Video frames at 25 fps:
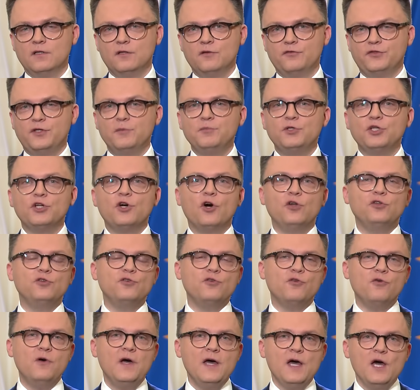W tym
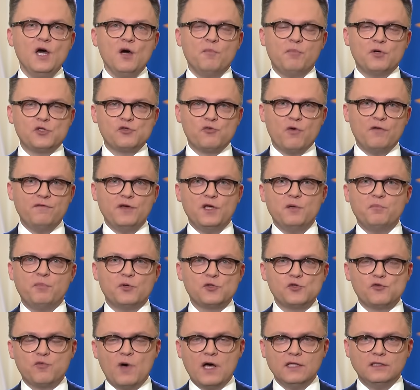tygodniu posłowie i
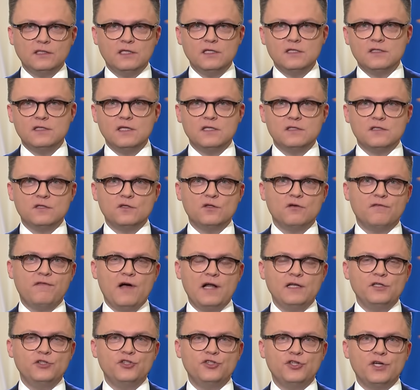posłanki
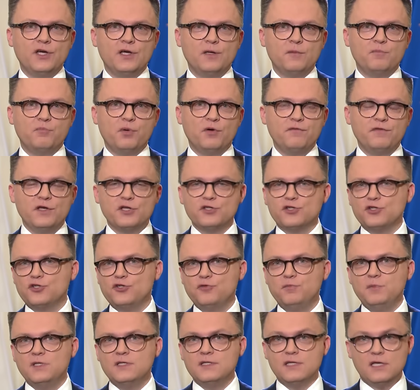zdecydowali się
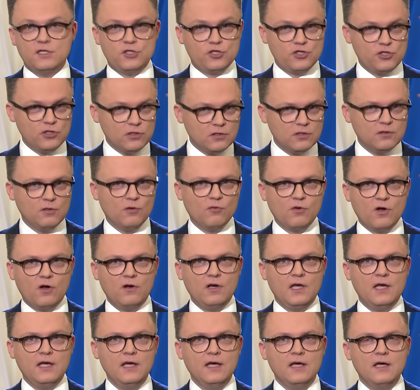powierzyć mi zaszczytną
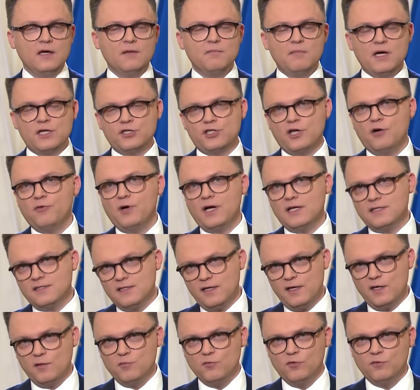rolę marszałka
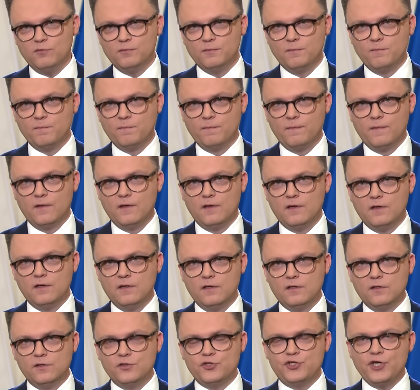Sejmu.
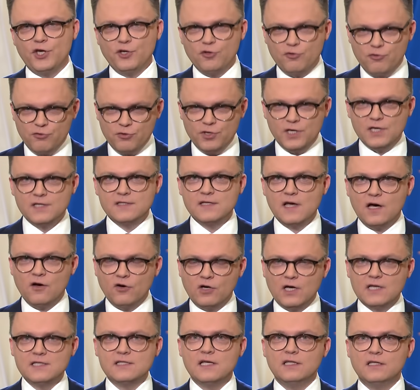Dziękuję za
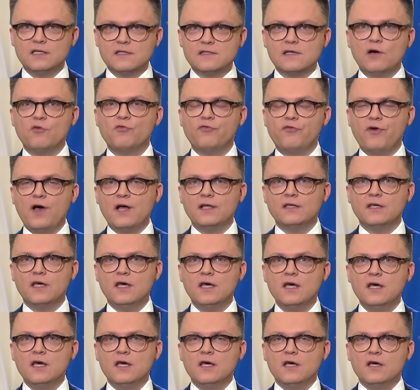okazane
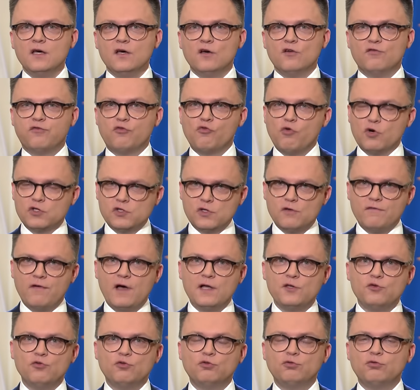zaufanie w
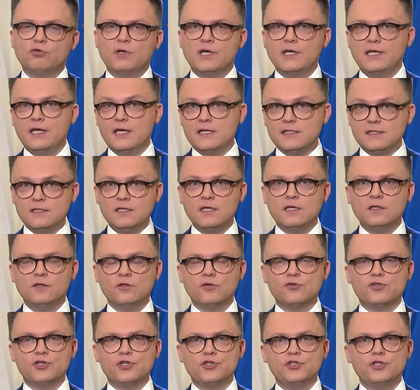głosowaniu, które jest
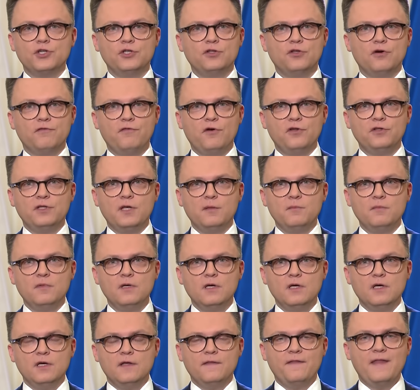jednocześnie dowodem
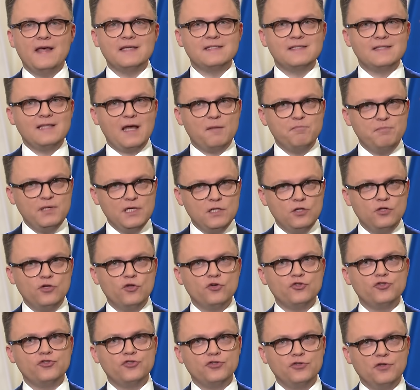na
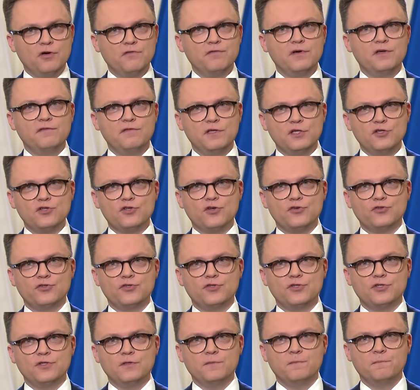stabilność nowej
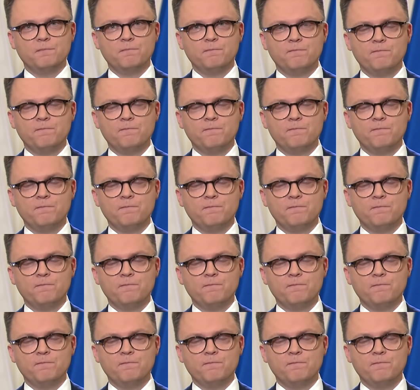większości.